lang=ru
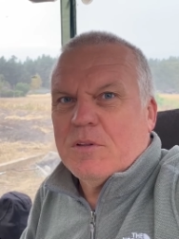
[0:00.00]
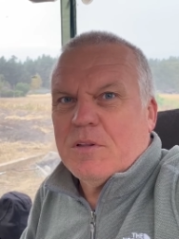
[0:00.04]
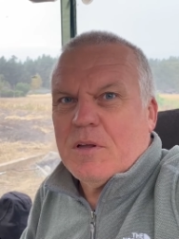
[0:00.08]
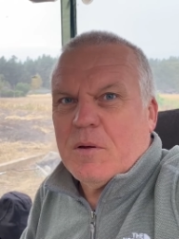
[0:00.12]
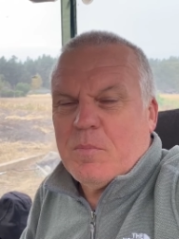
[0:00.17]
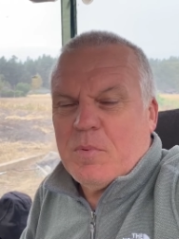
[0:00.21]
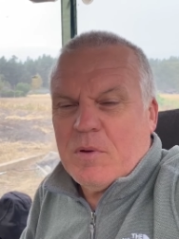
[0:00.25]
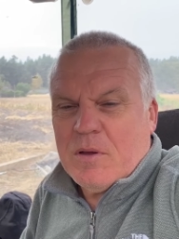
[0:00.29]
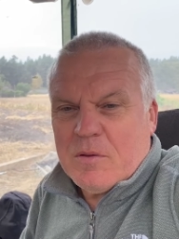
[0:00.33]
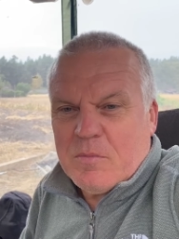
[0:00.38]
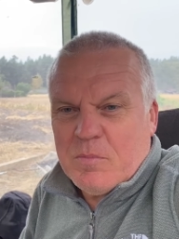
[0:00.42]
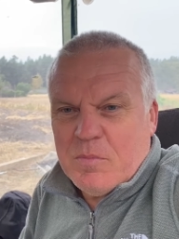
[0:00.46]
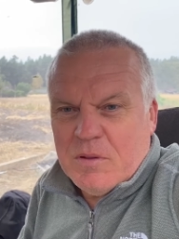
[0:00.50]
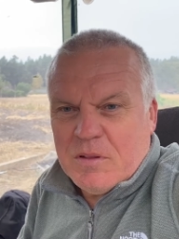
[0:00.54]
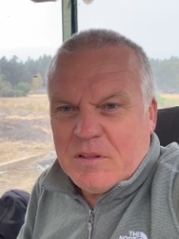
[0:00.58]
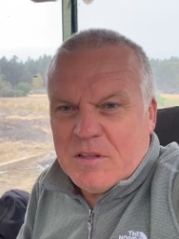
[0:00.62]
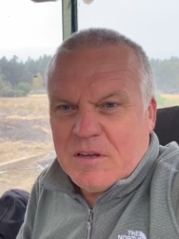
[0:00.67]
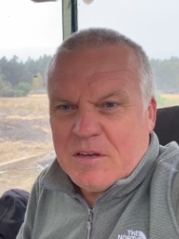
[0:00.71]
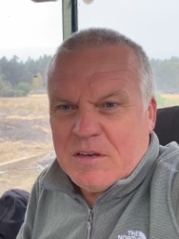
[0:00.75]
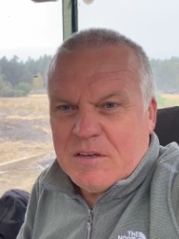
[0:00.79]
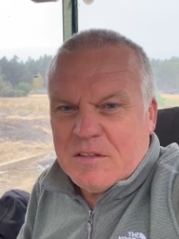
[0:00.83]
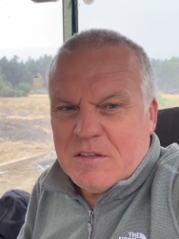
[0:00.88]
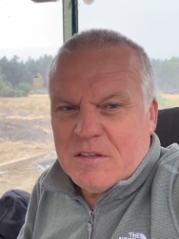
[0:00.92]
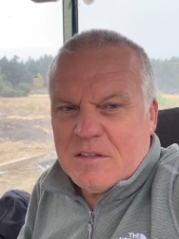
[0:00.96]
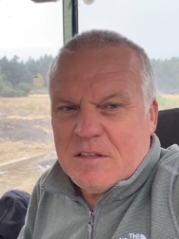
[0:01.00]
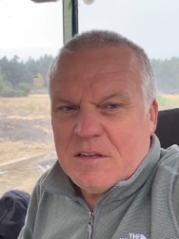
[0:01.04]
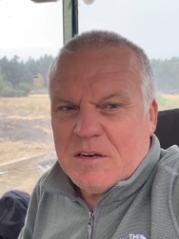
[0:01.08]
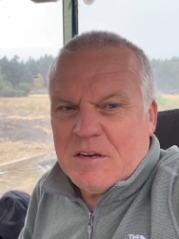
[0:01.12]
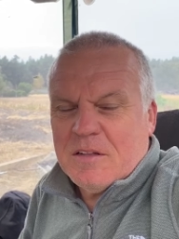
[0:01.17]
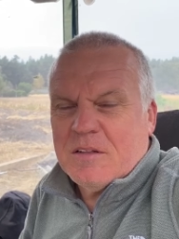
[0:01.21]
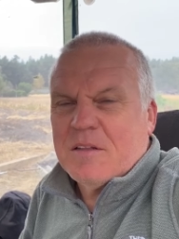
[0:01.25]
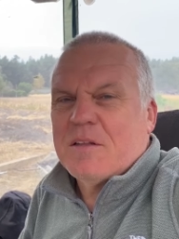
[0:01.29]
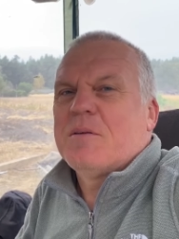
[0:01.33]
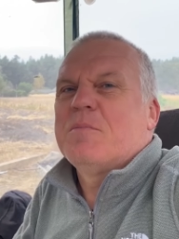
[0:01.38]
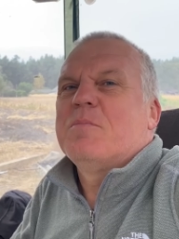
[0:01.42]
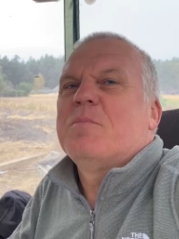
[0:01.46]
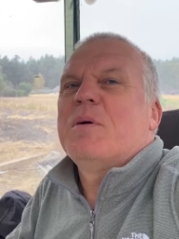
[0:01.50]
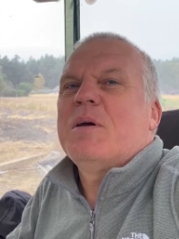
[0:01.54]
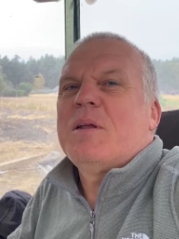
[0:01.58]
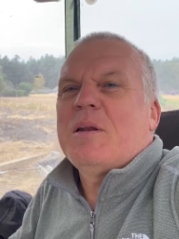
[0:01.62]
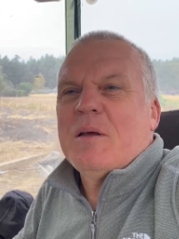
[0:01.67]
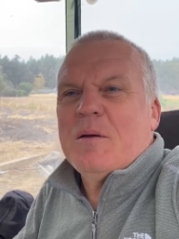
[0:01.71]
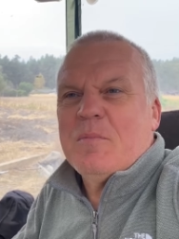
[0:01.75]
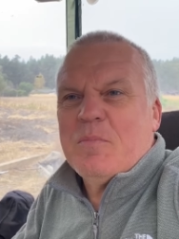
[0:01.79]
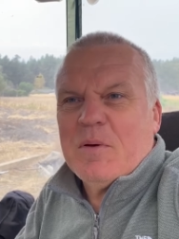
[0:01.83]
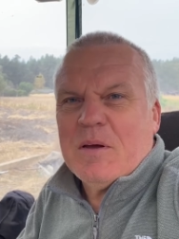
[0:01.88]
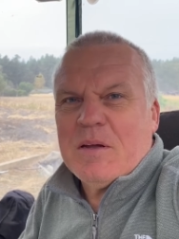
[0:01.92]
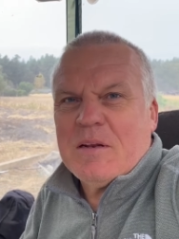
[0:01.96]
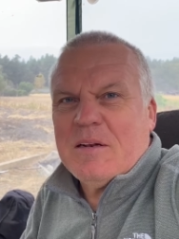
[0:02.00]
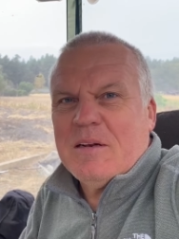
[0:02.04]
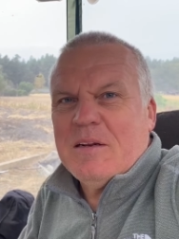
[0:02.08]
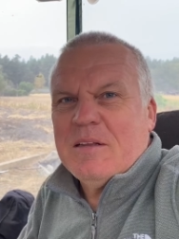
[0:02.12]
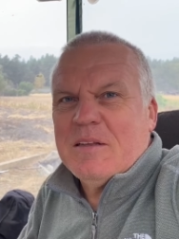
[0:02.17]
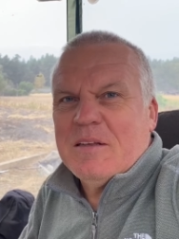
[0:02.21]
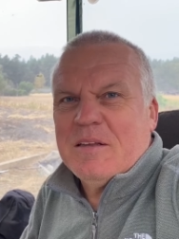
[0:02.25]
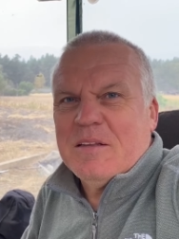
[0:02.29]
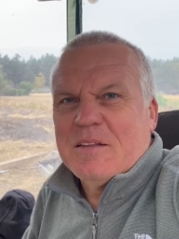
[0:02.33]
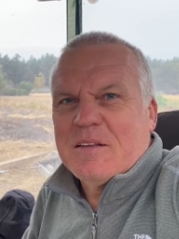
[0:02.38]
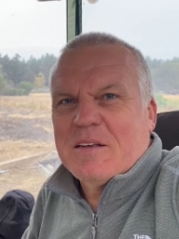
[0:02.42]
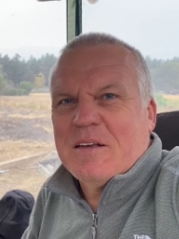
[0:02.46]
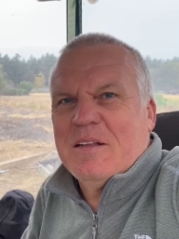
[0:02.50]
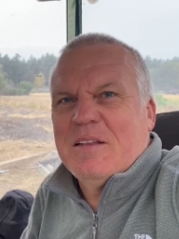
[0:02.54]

Опять Милка к этой тарелке. Мэри опять летит.